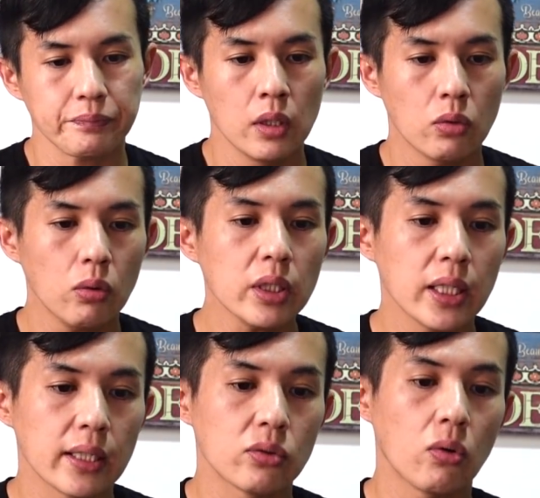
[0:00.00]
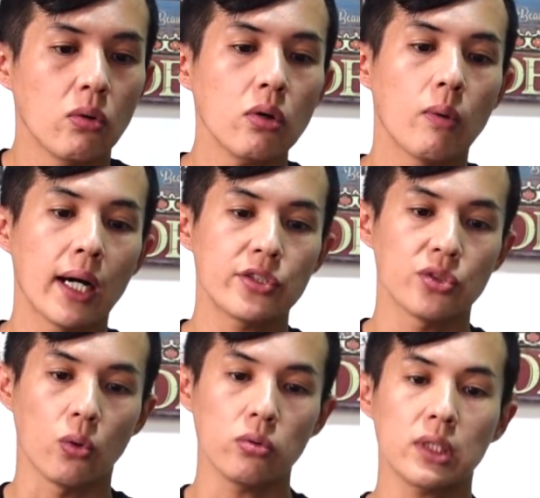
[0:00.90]
これでね、どこの
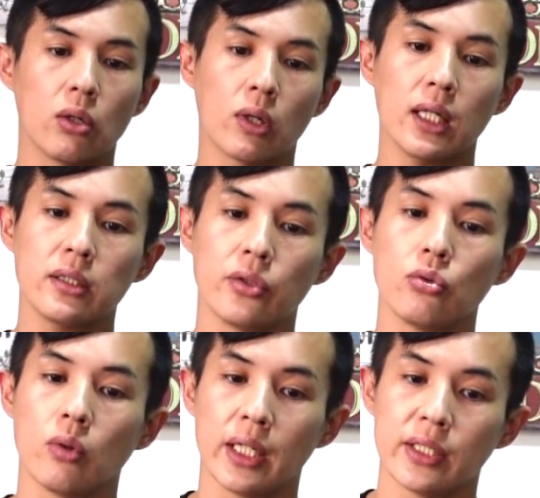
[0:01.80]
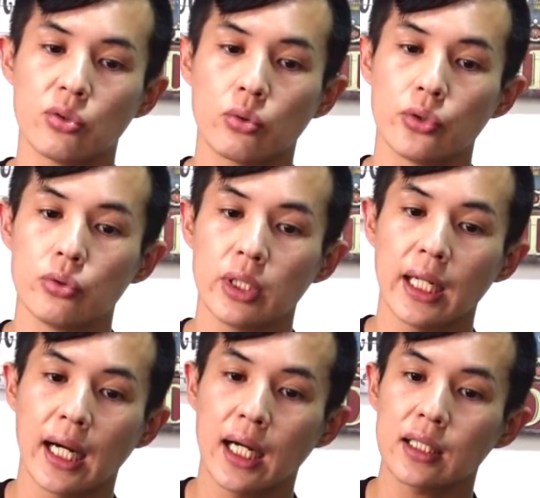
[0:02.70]
ワクチンを打ったのかっていうのはね、ちょっと言うて
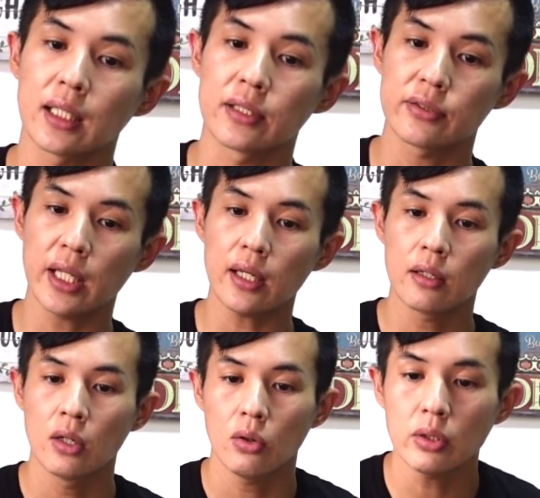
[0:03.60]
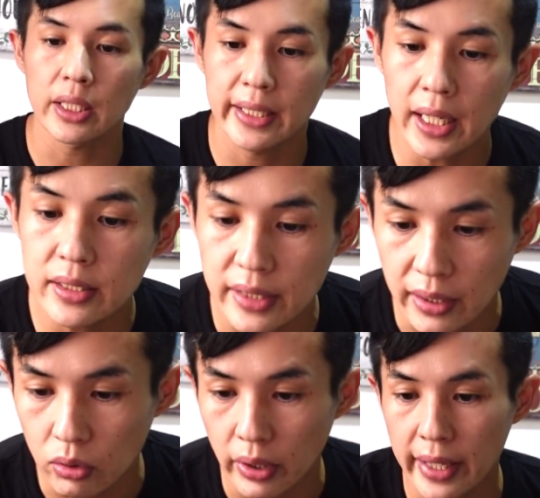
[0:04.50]
なかったですね。ほいで現在
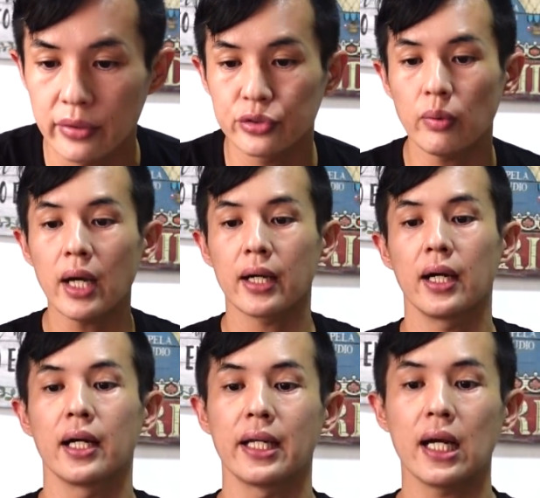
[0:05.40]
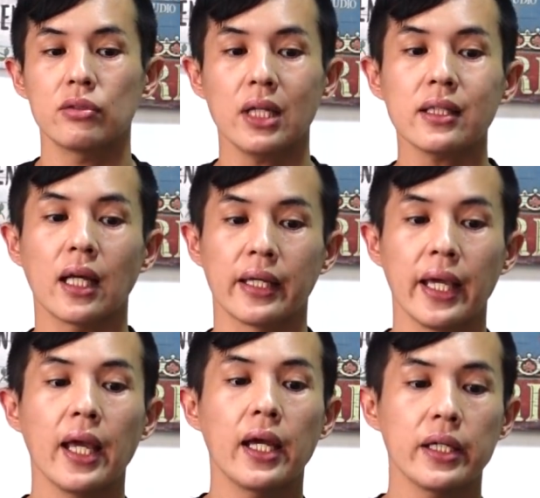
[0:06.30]
このヘルスワーカーが亡くなった
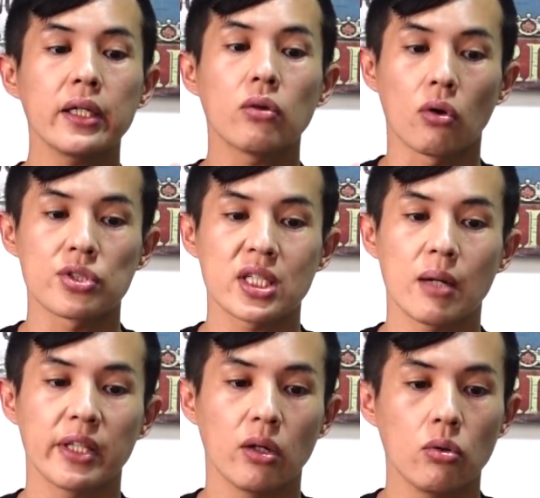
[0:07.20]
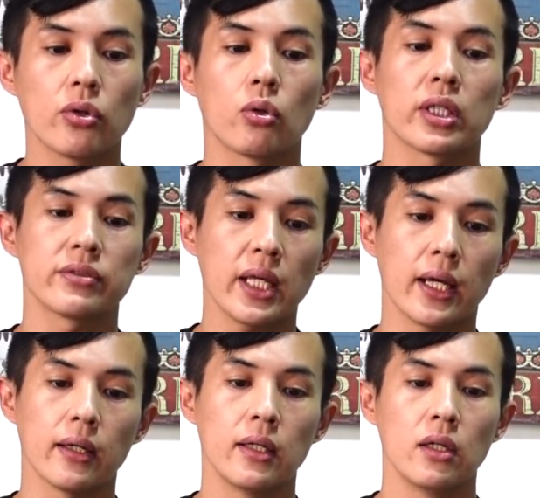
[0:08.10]
原因を調べておるようです
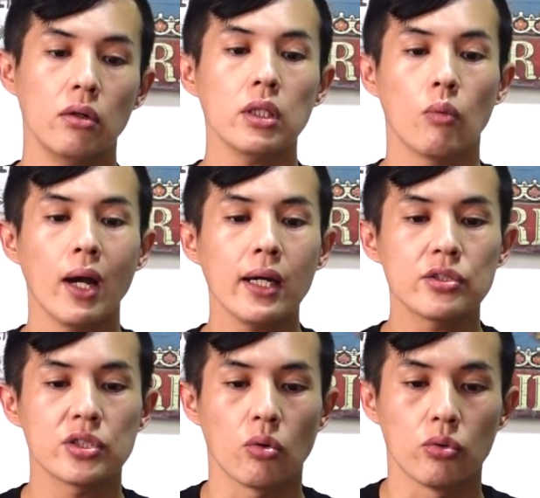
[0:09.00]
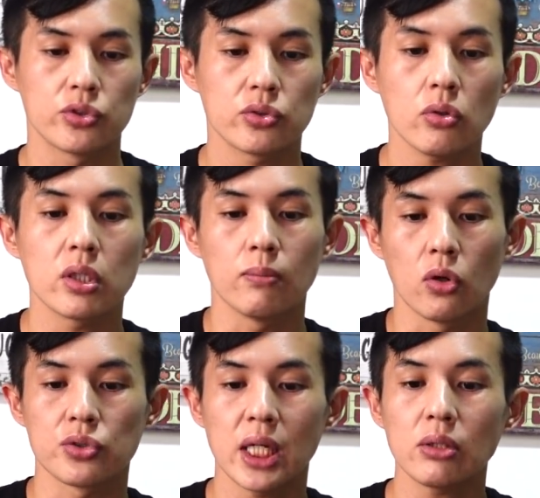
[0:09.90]
ね。ほいでワクチンを打つ時
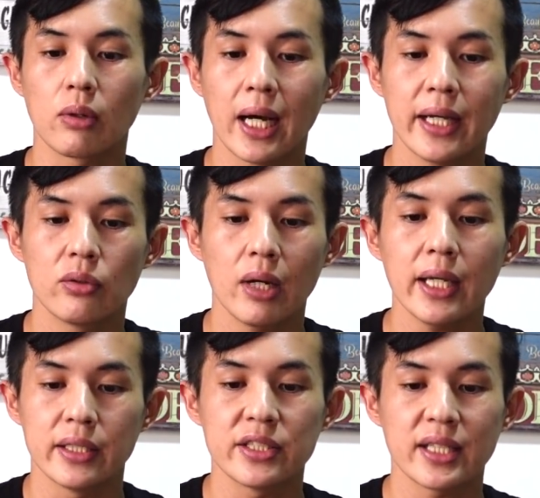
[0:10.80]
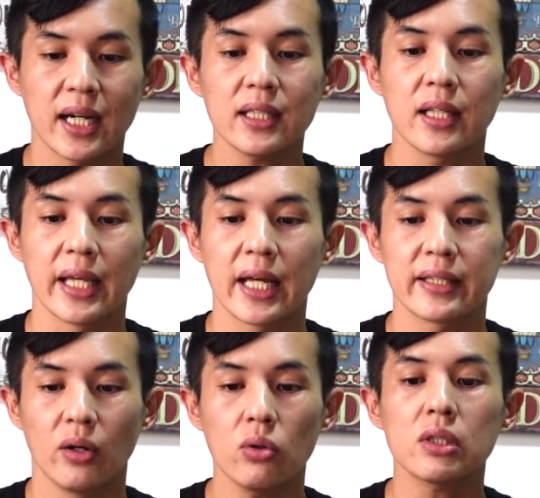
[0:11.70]
もちゃんとガイドラインに従ってやっ
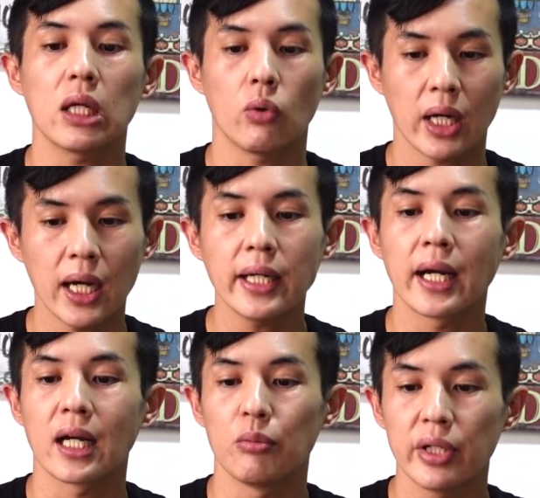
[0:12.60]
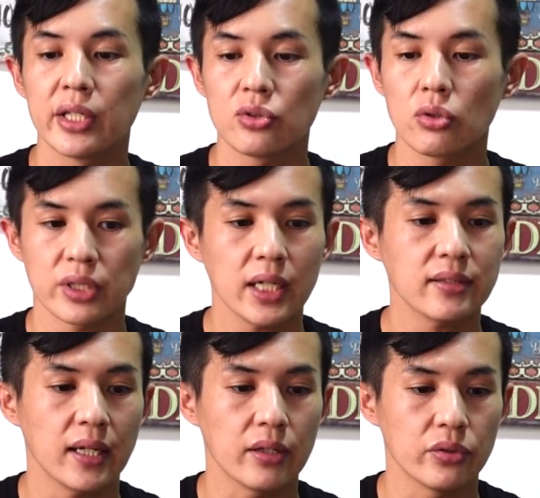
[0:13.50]
ておったのかなんかもね、調査が
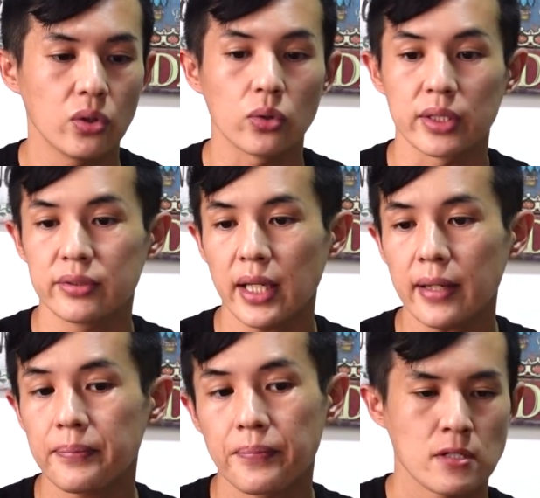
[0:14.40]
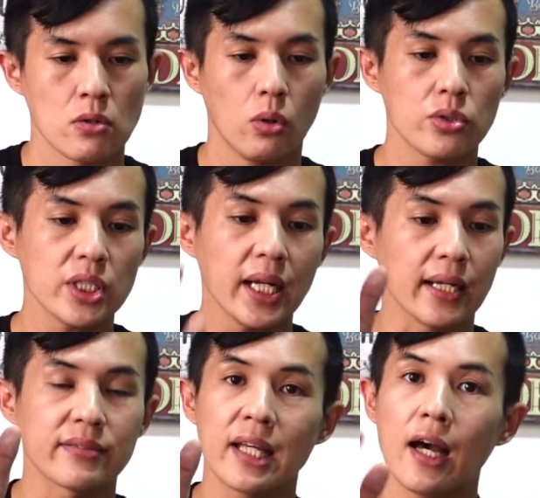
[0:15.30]
されるようですね。そして
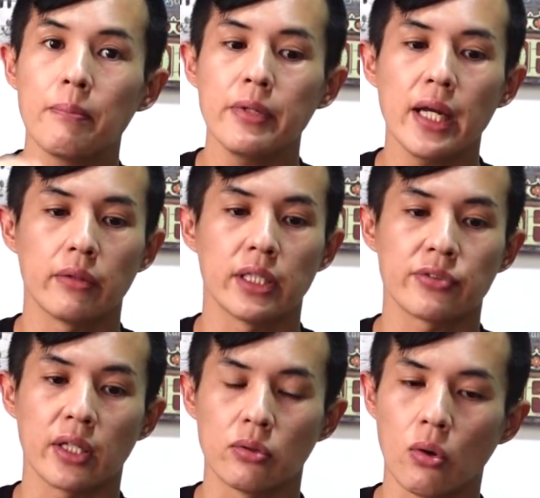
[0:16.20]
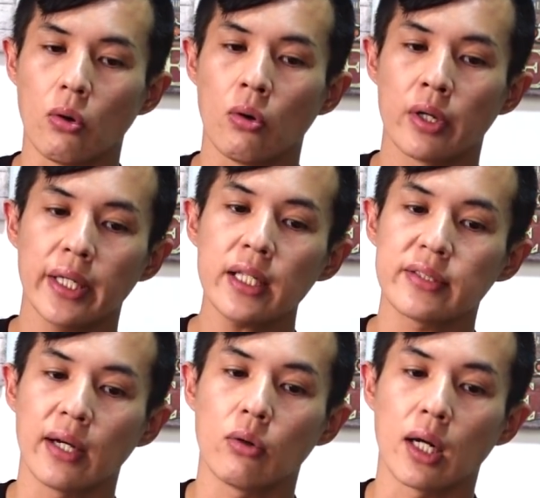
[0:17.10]
ね、サンミゲルですけど、現
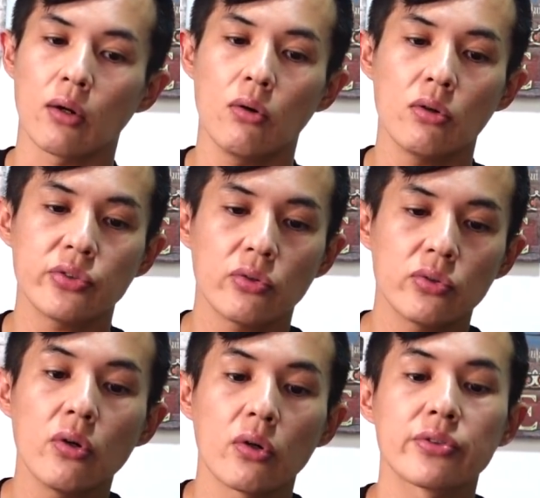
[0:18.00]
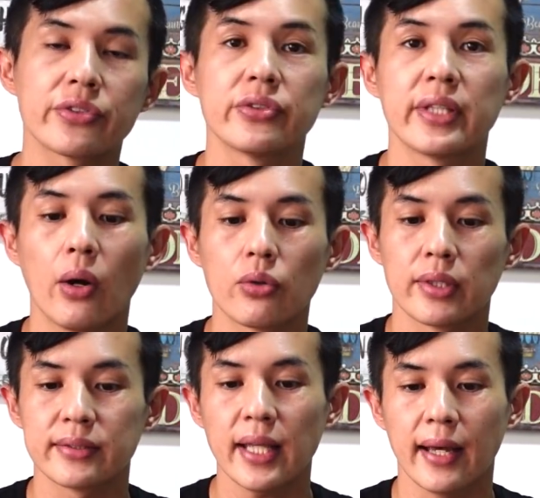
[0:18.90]
在ほら、高速道路を作っておるん
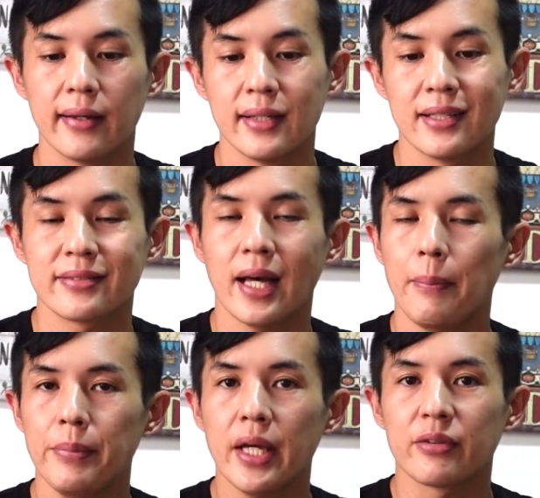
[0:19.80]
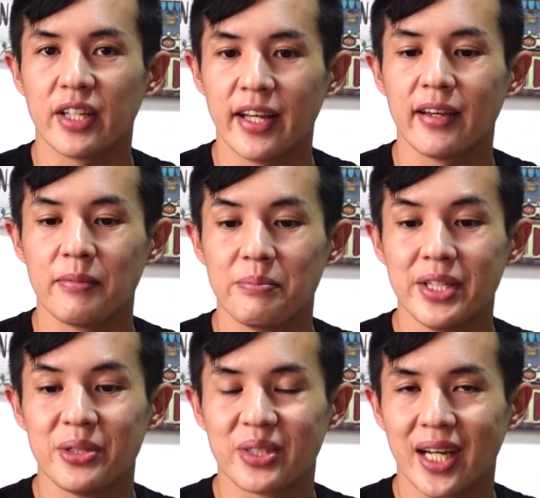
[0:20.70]
ですね。サンミゲルってね、
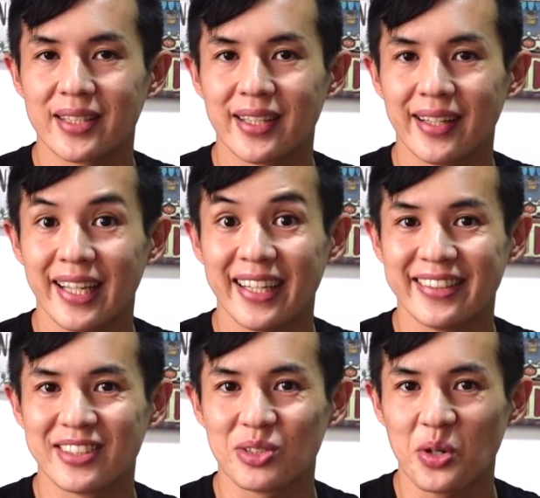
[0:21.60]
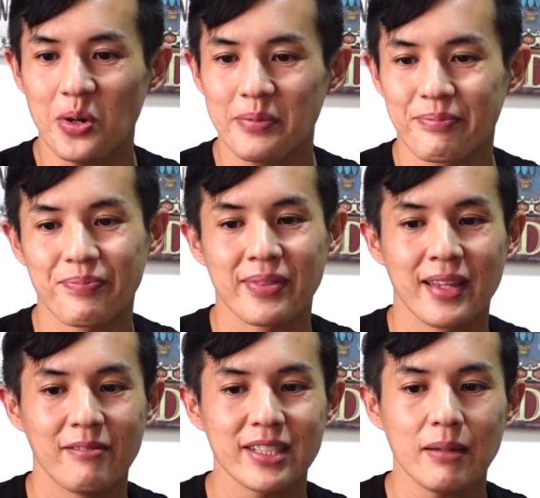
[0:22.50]
ビールだけじゃないんですよ。
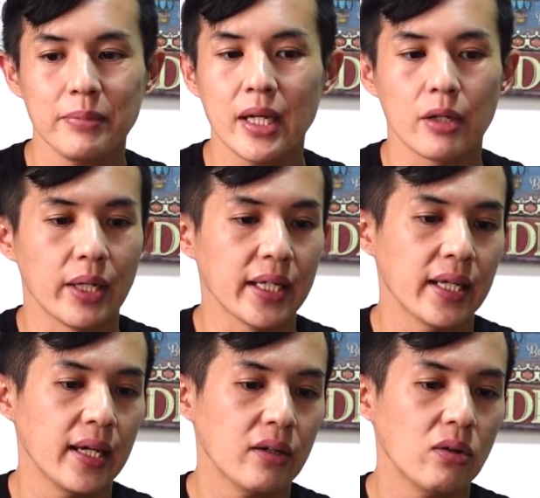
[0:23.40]
サンミゲルはね、結